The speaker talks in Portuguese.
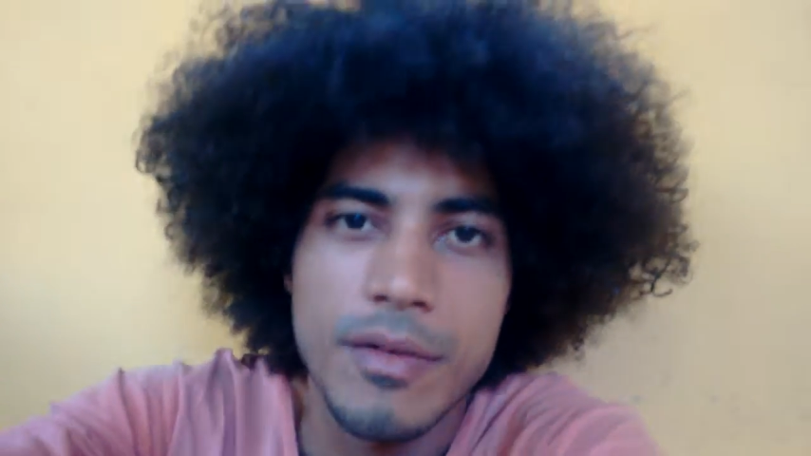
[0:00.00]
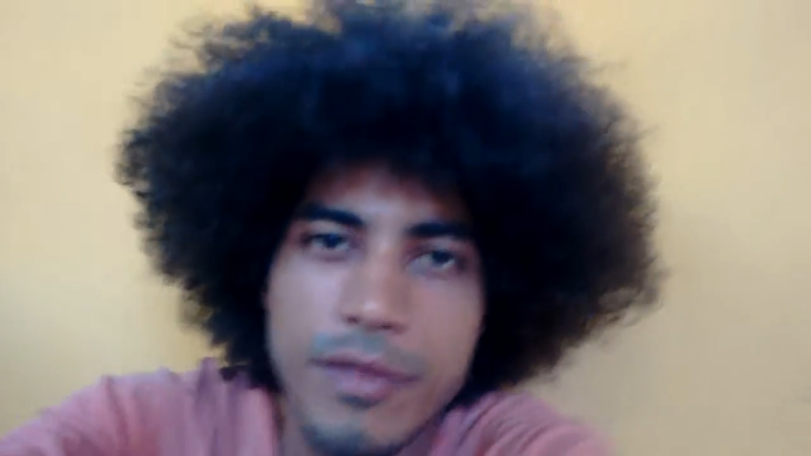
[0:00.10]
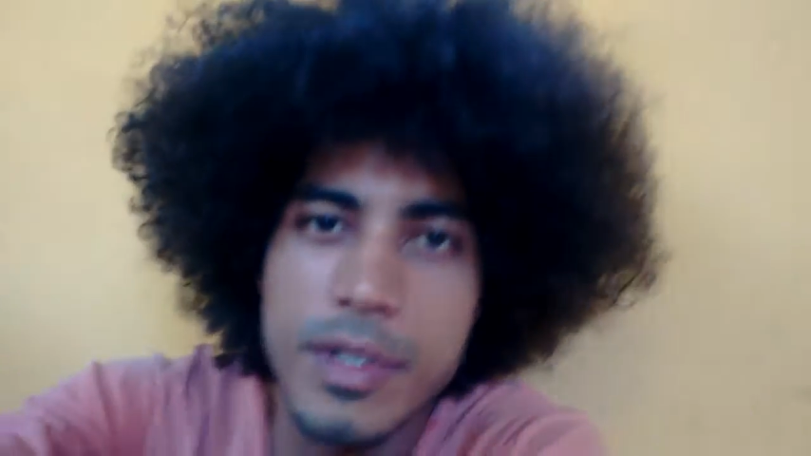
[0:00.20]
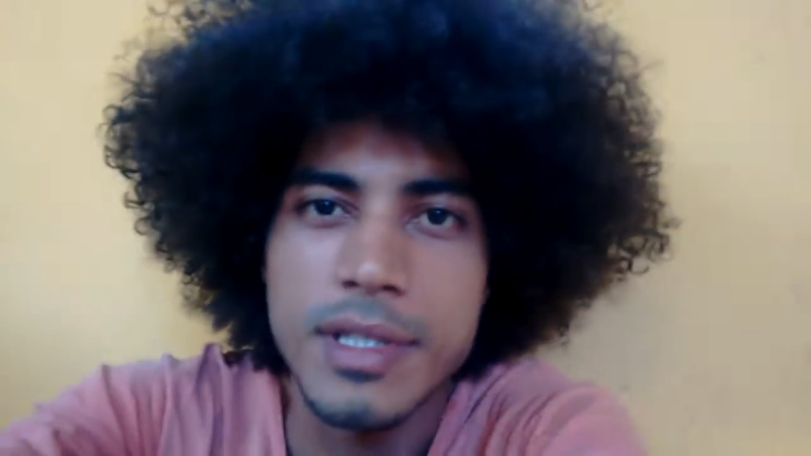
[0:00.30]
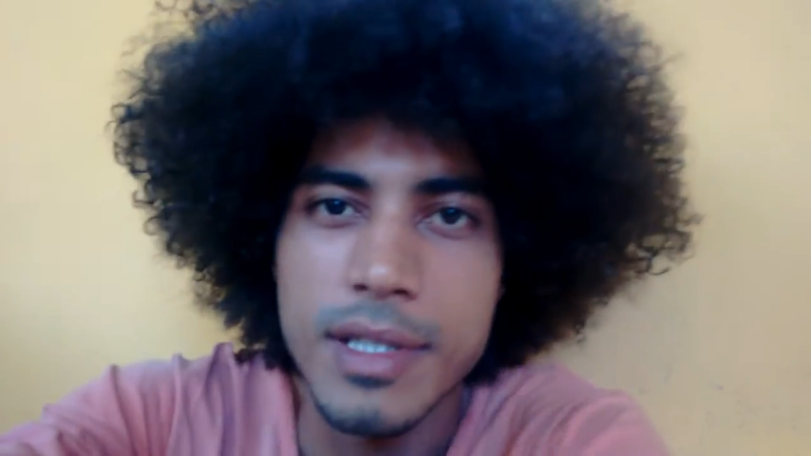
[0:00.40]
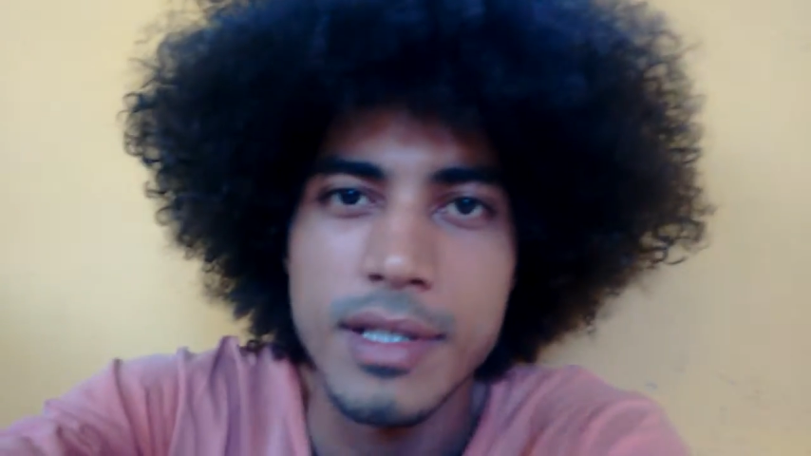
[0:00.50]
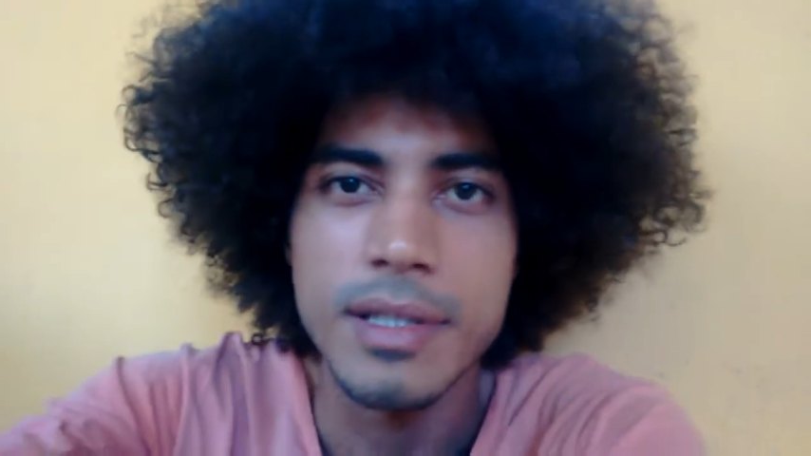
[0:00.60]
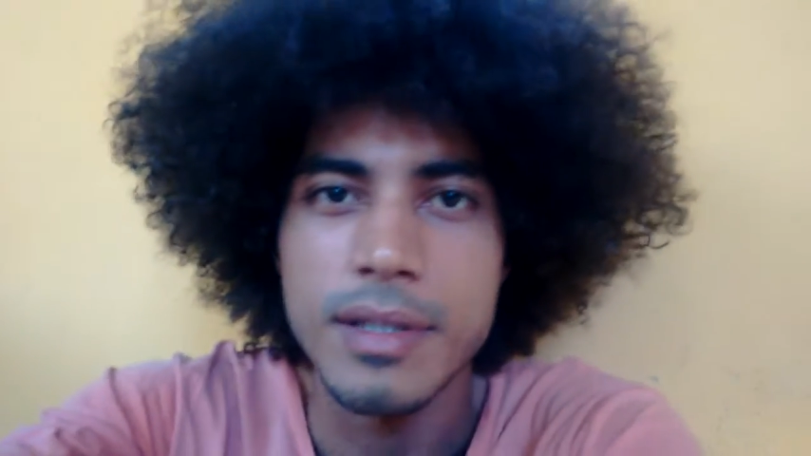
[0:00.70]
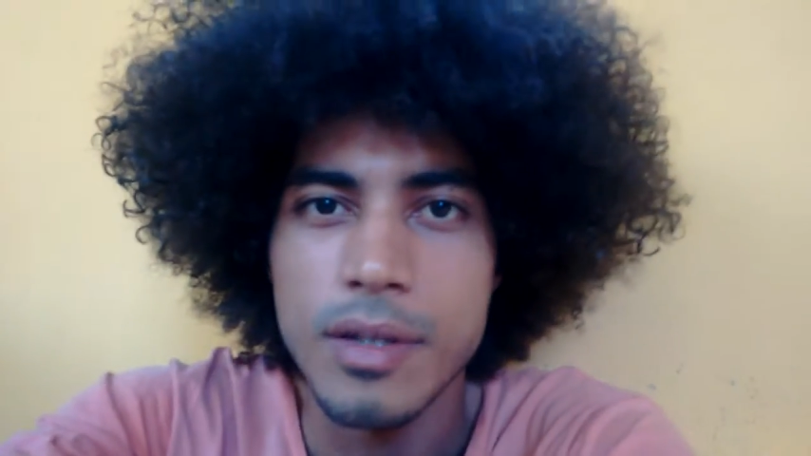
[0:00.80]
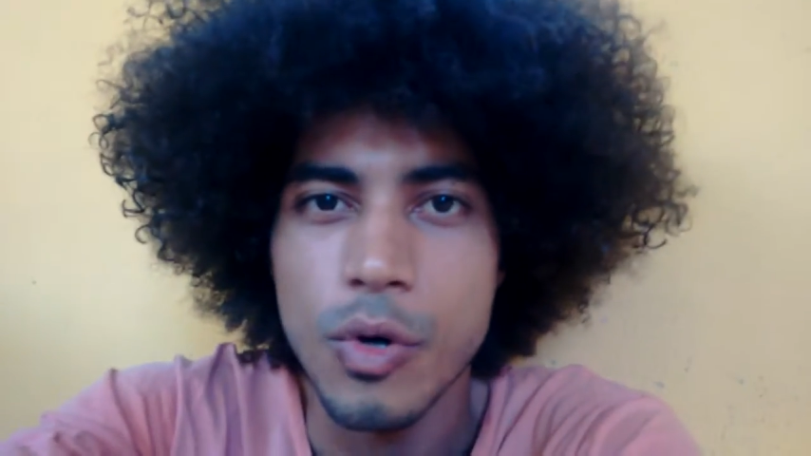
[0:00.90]

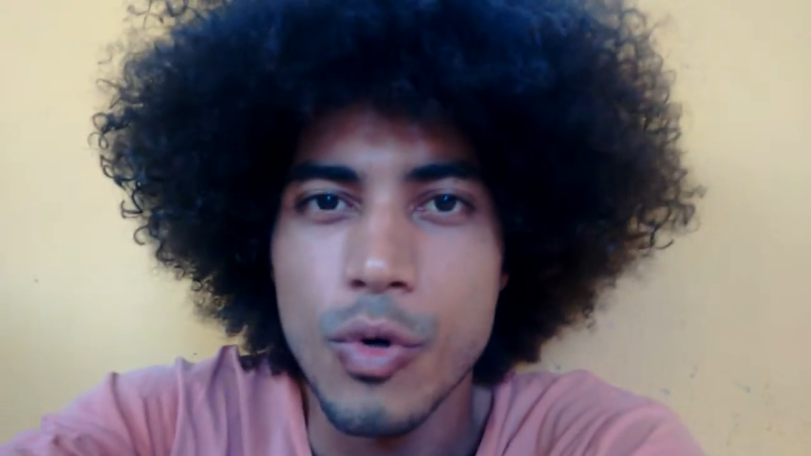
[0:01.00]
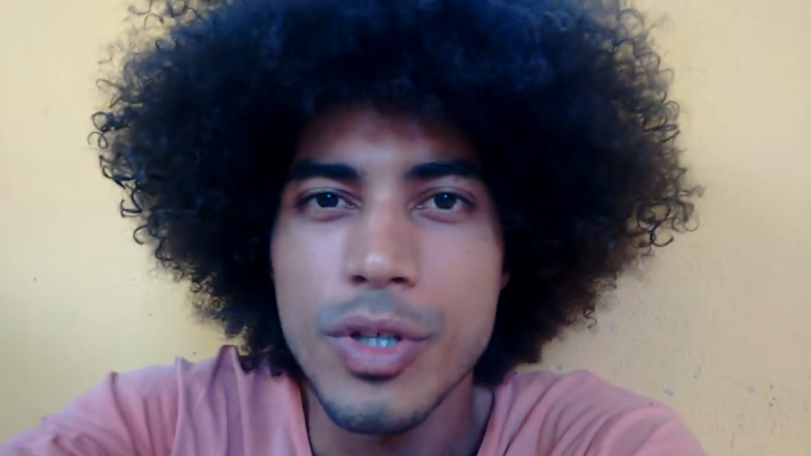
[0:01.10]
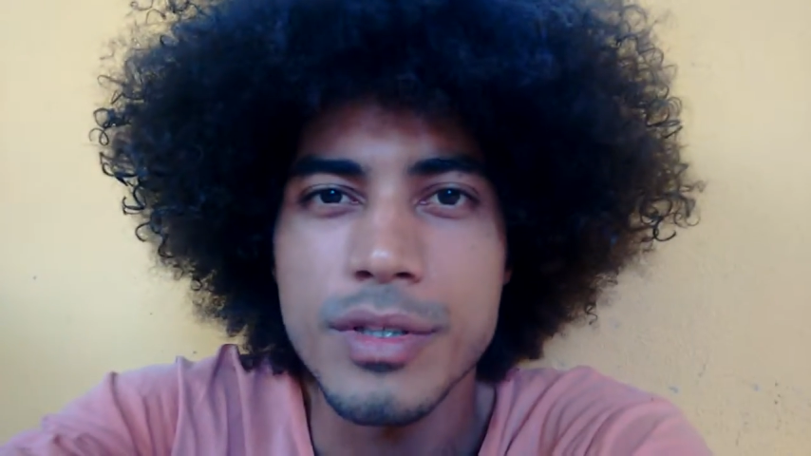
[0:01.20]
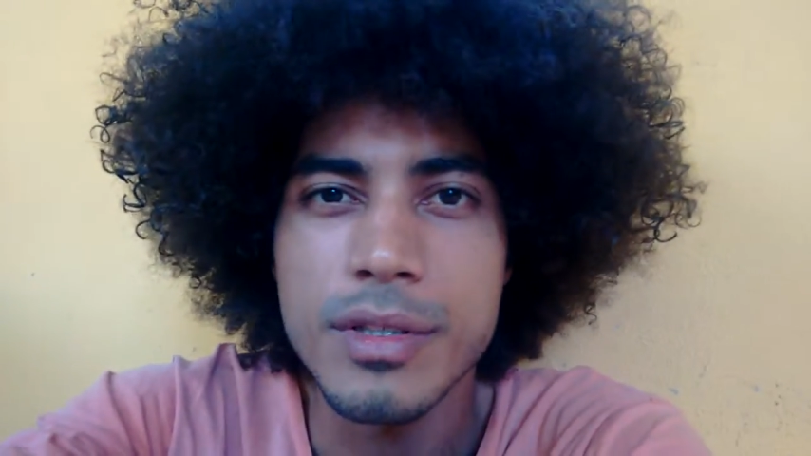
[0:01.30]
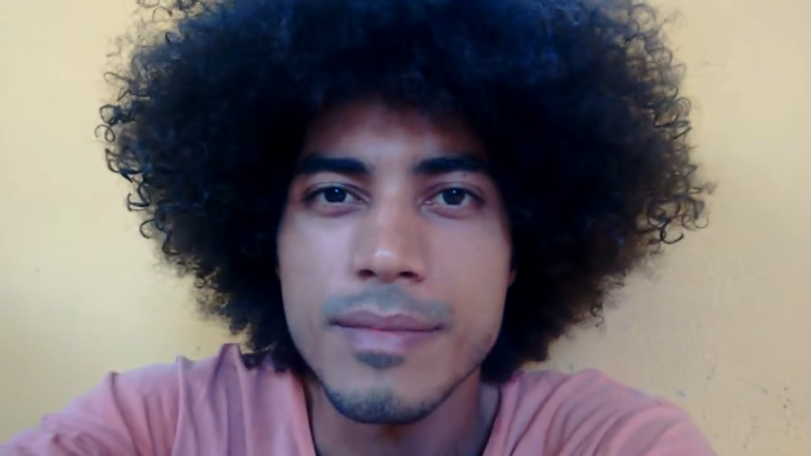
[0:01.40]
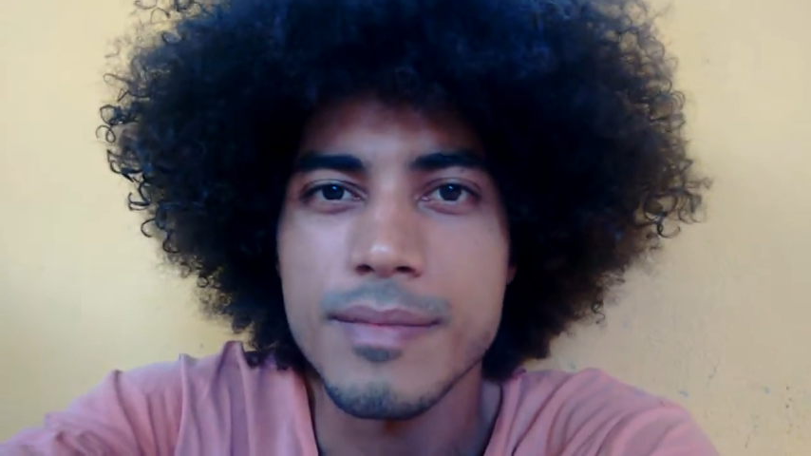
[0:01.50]
você hoje